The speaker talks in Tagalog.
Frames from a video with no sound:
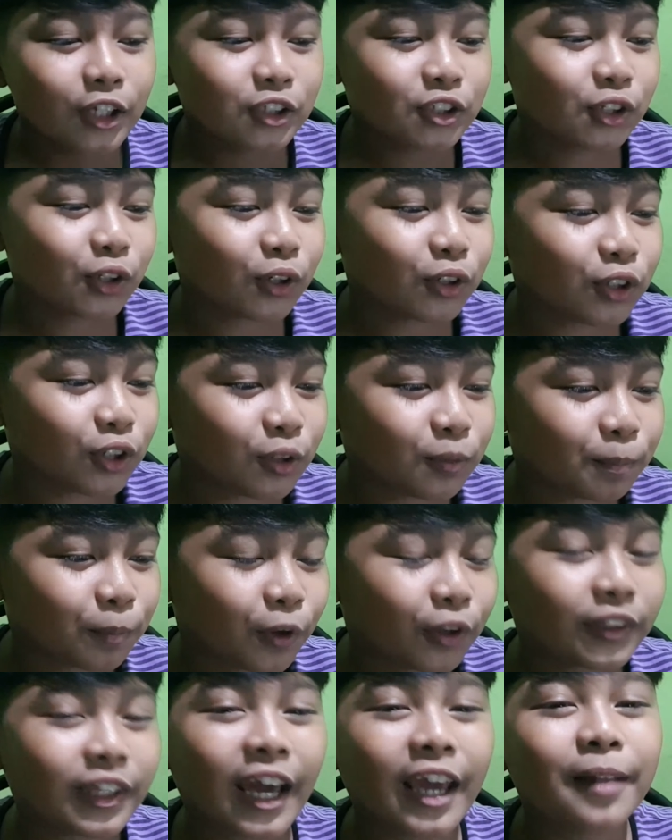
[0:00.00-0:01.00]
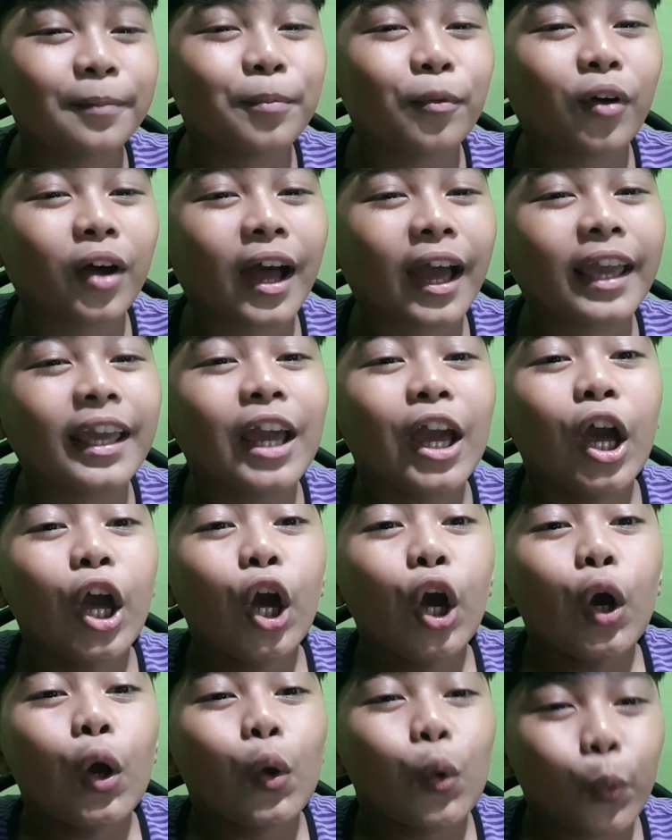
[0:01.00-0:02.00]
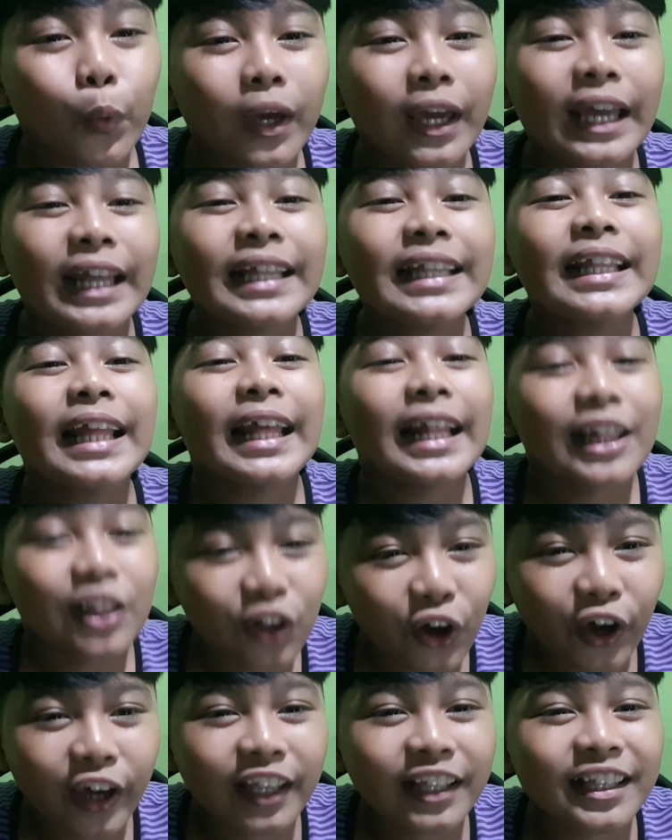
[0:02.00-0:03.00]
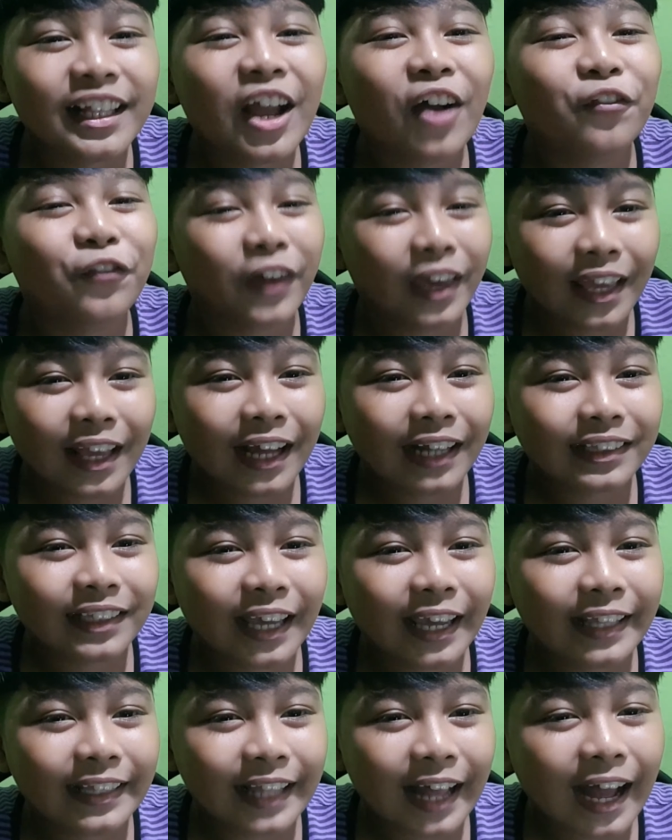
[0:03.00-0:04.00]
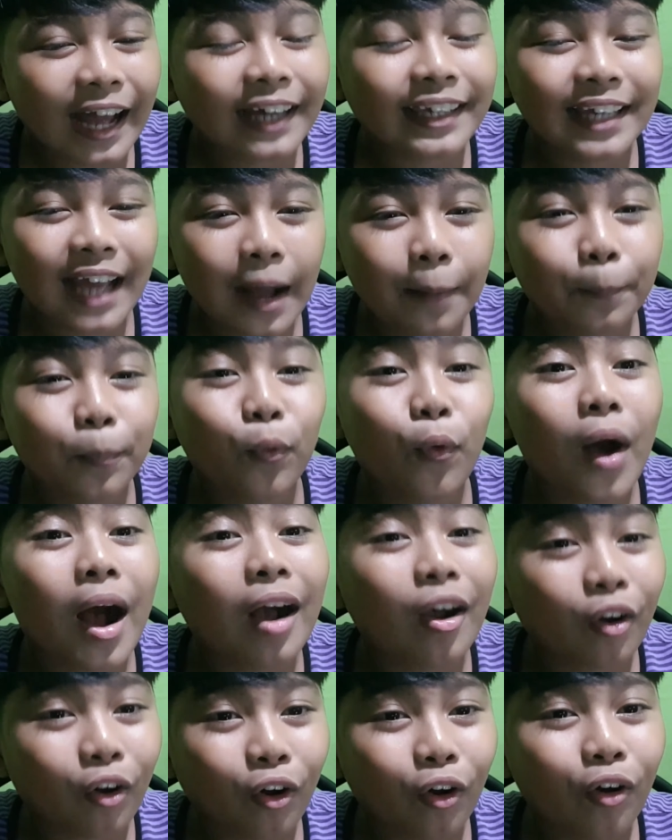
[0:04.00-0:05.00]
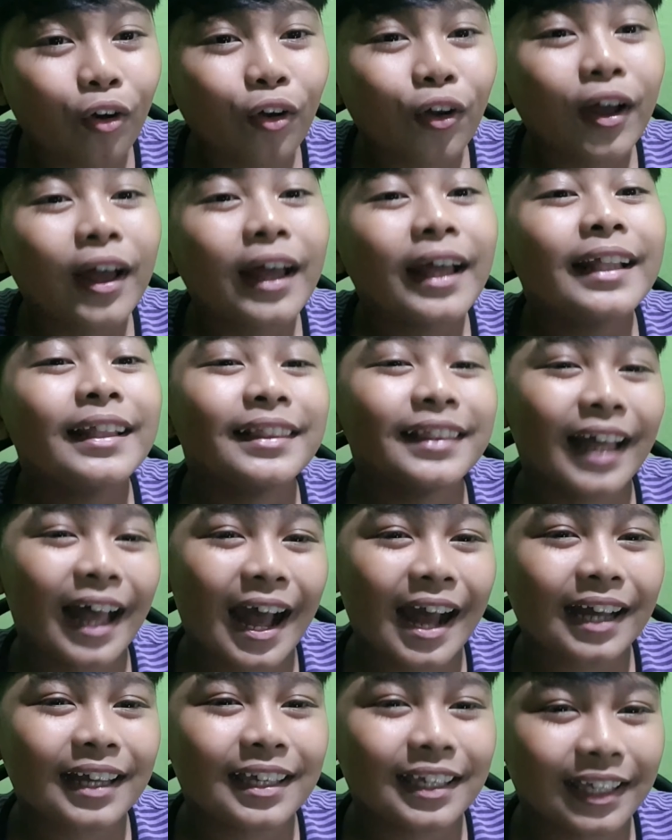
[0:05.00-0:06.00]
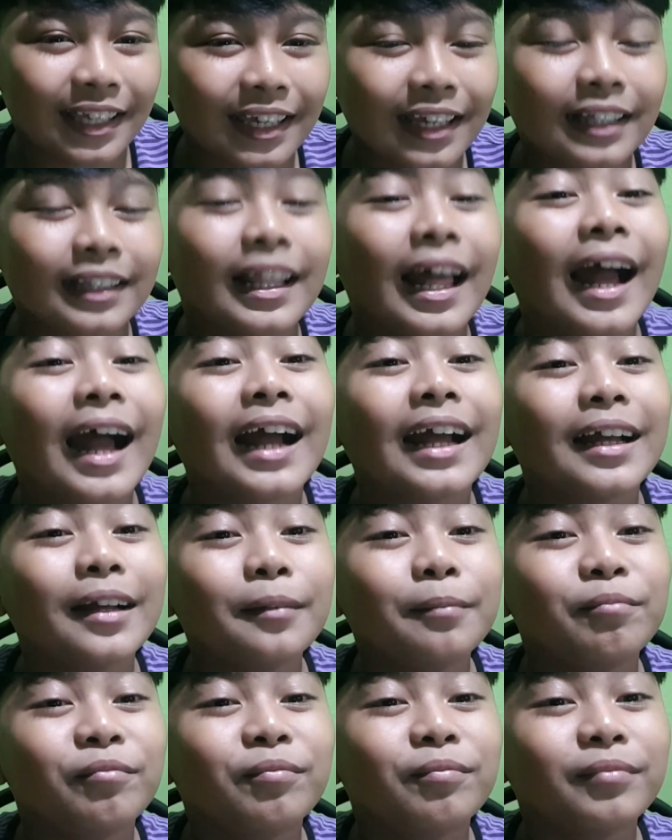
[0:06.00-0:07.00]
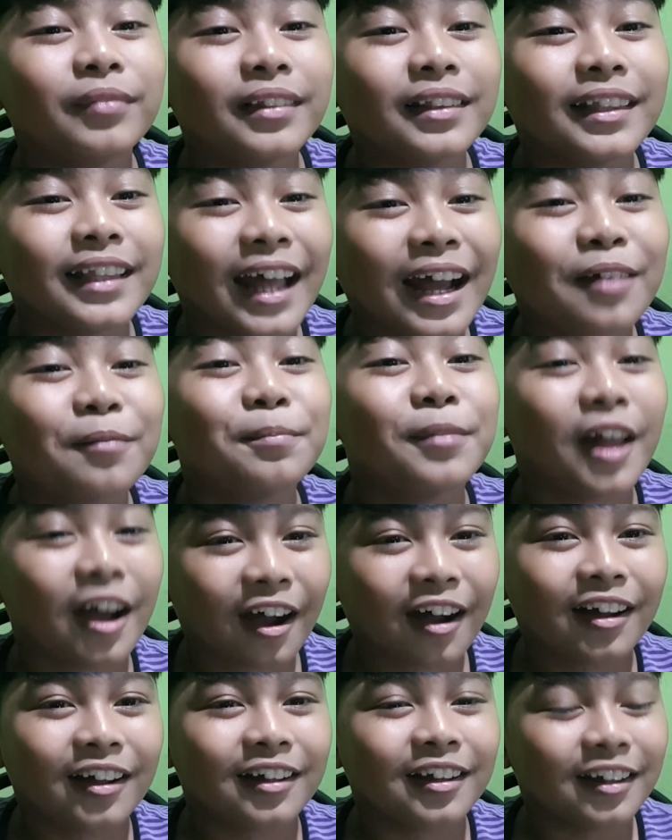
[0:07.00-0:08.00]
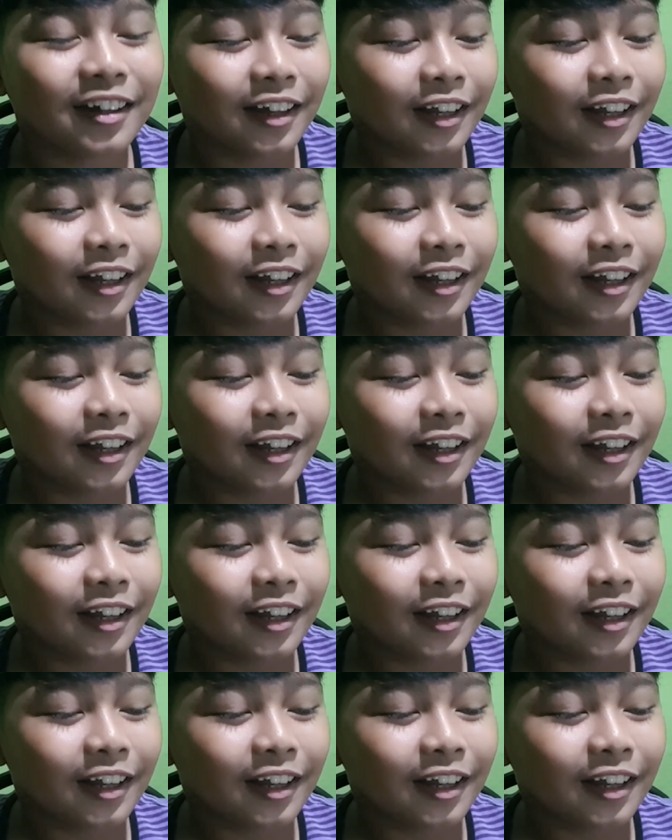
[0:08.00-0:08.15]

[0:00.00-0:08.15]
So, yun po, dahil po kay Queen Lloyd Cafe Cadena, ah, kaya po ako nag, nag, nag-vlog.